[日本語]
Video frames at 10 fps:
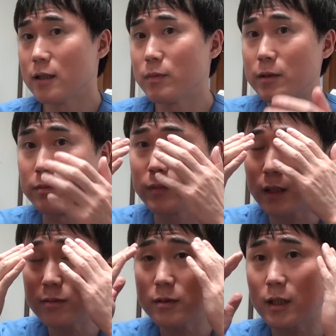ぱりま
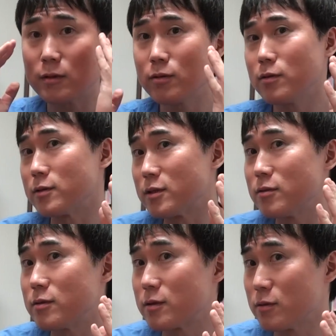ぶたの手
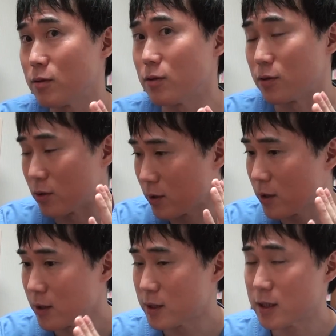術を
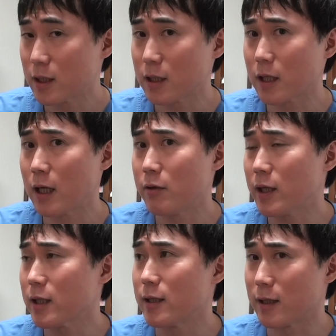した
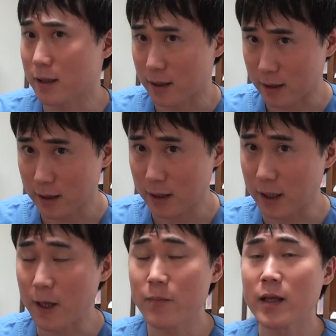わけだか
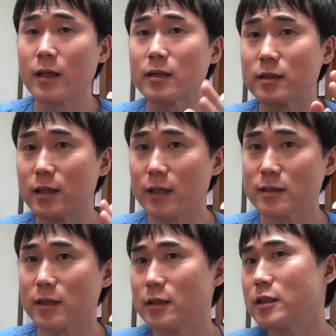ら
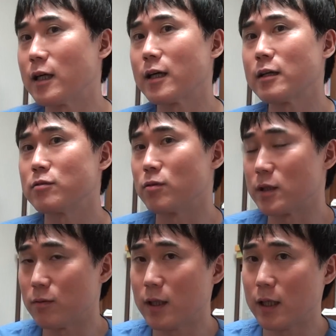眼科にかかる
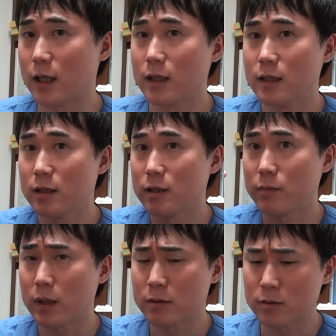時は
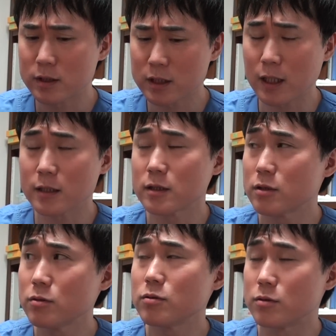あのした
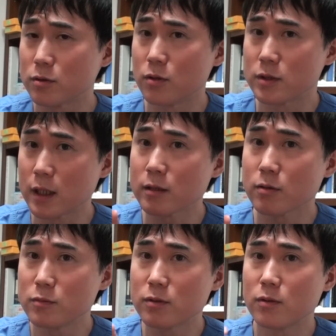手術をちゃんと
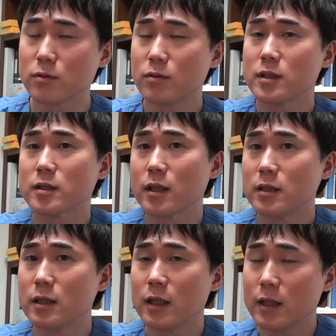向こうのお医者さん
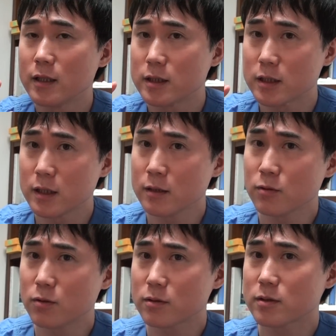に申
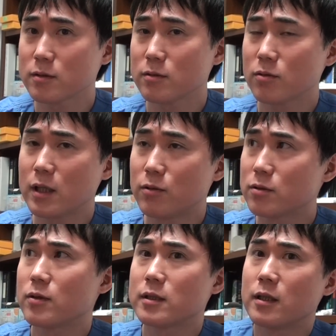告するのが本
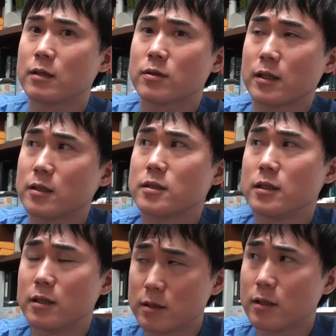当は正しい
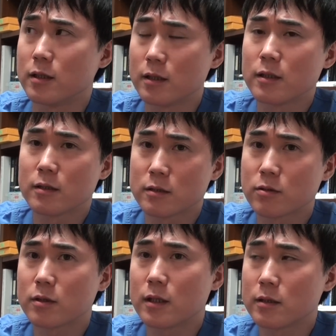ですねそ
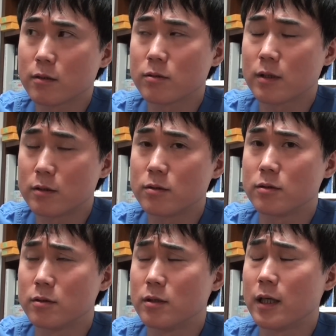れが本当は
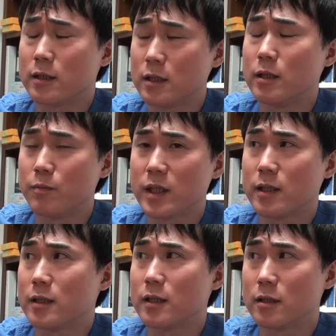ルールであり
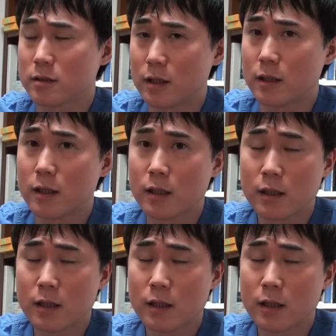マナーなんですね。